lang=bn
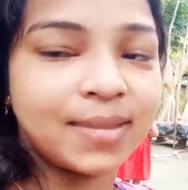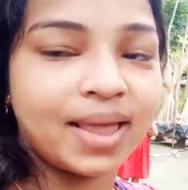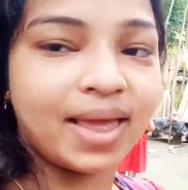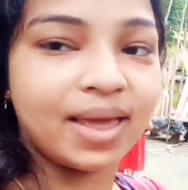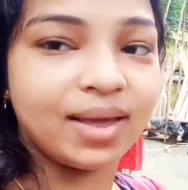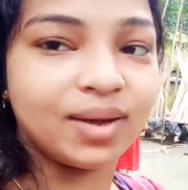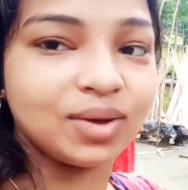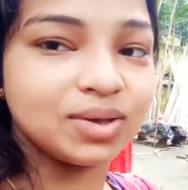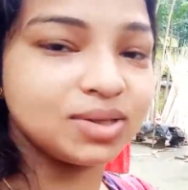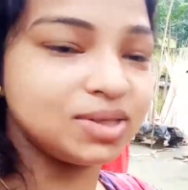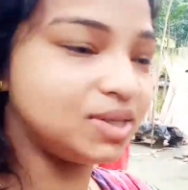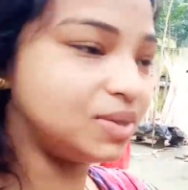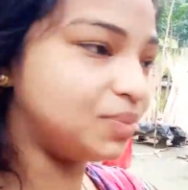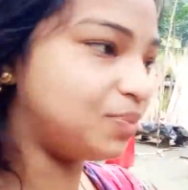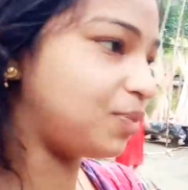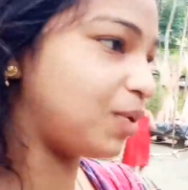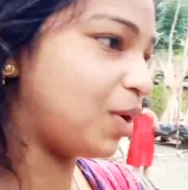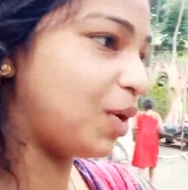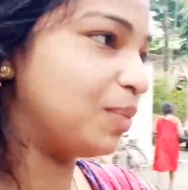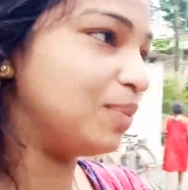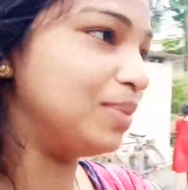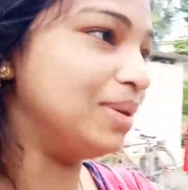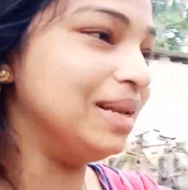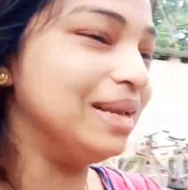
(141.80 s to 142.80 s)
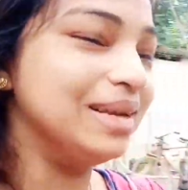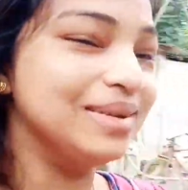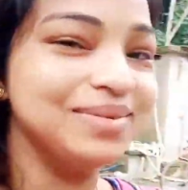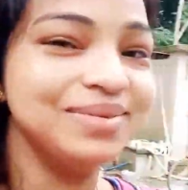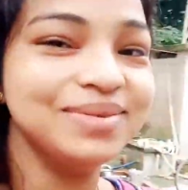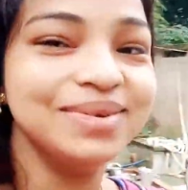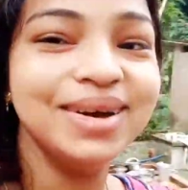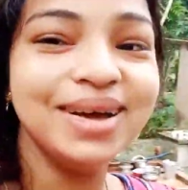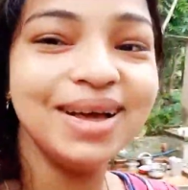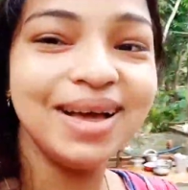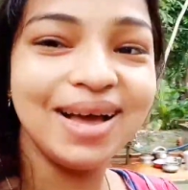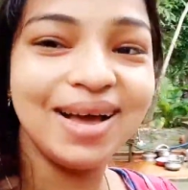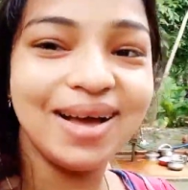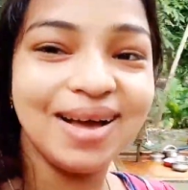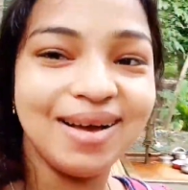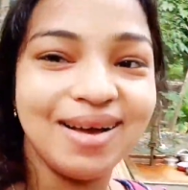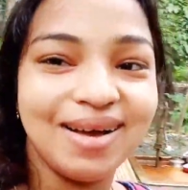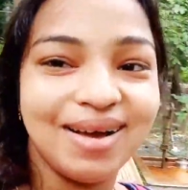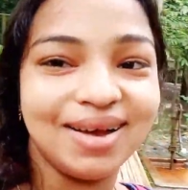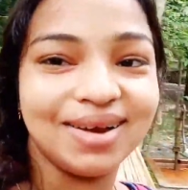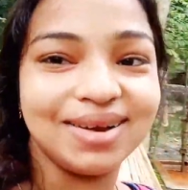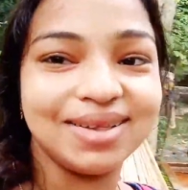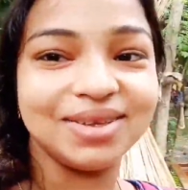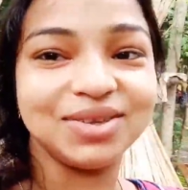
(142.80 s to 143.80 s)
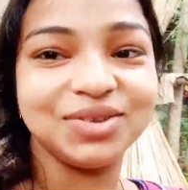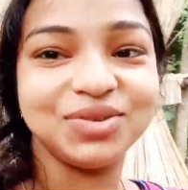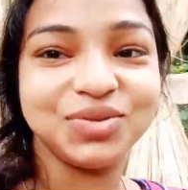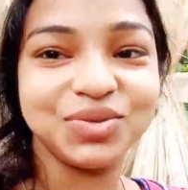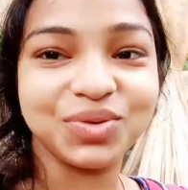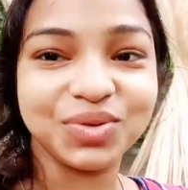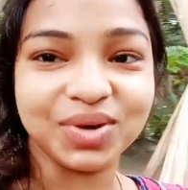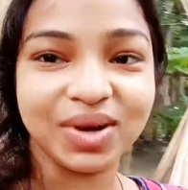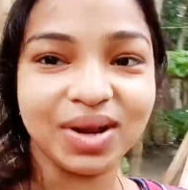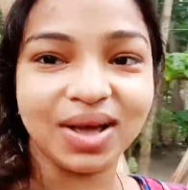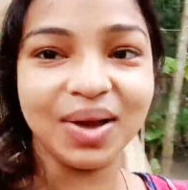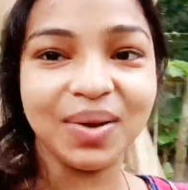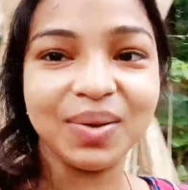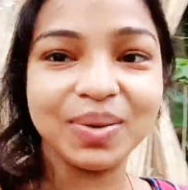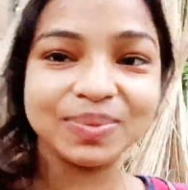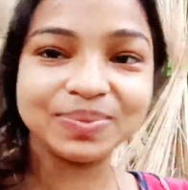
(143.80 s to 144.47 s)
এই হচ্ছে প্রবলেম আর কিছু না